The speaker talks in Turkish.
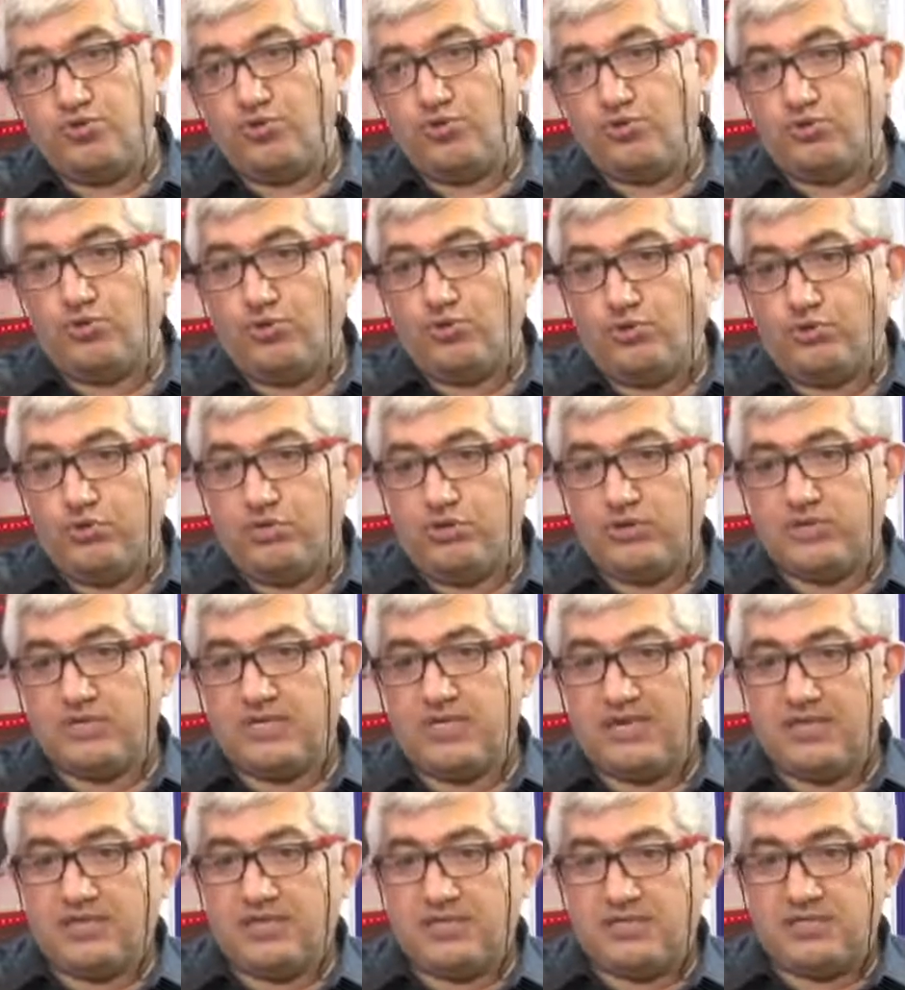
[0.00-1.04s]
kötü oluyor
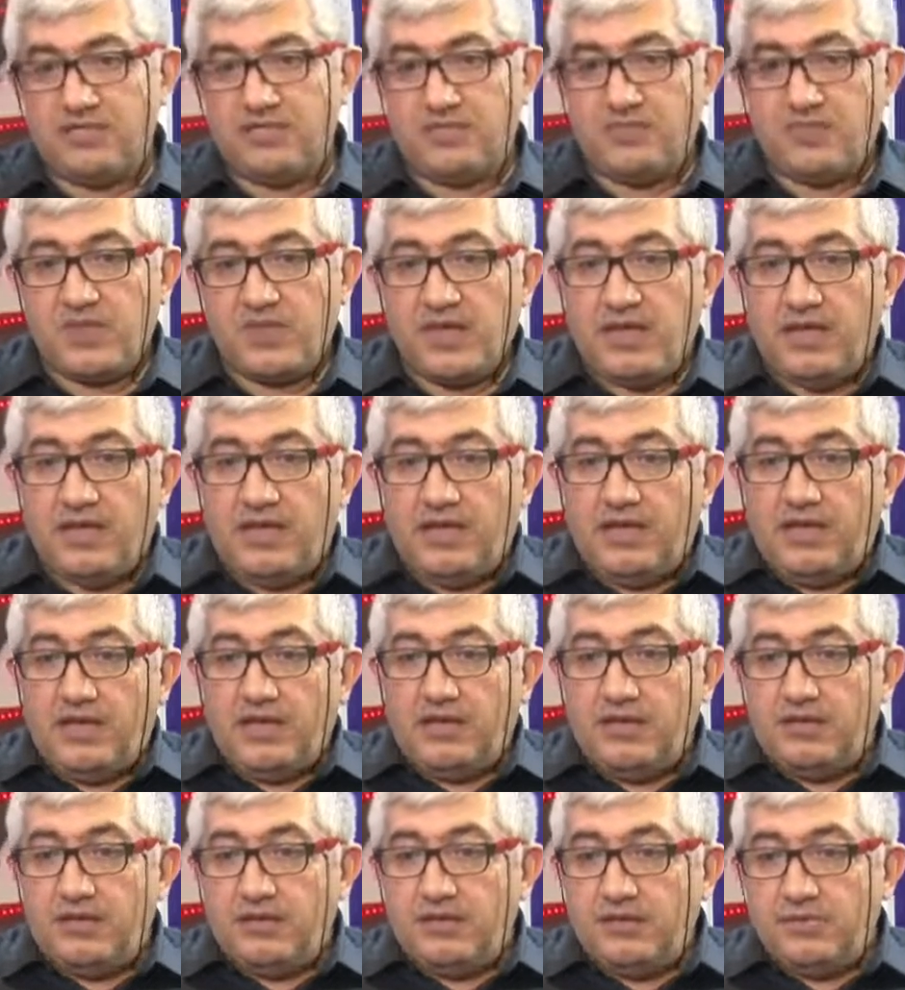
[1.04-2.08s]
sadece.
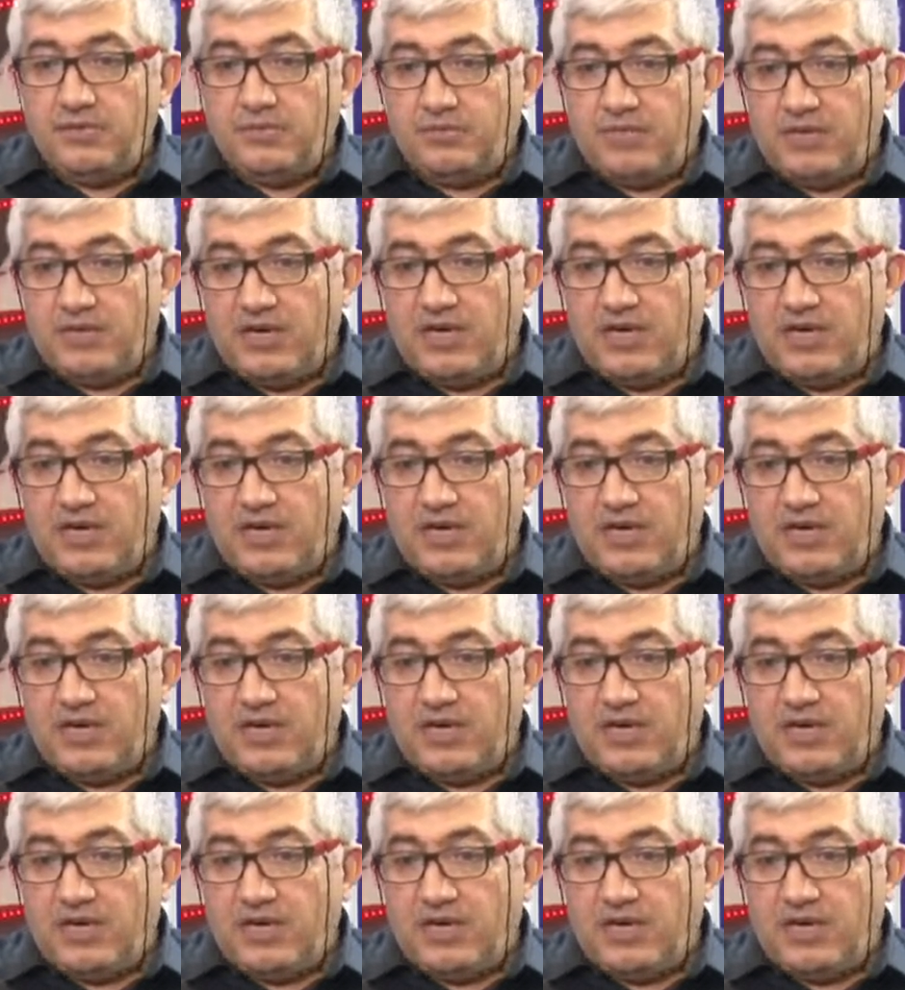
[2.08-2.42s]
E,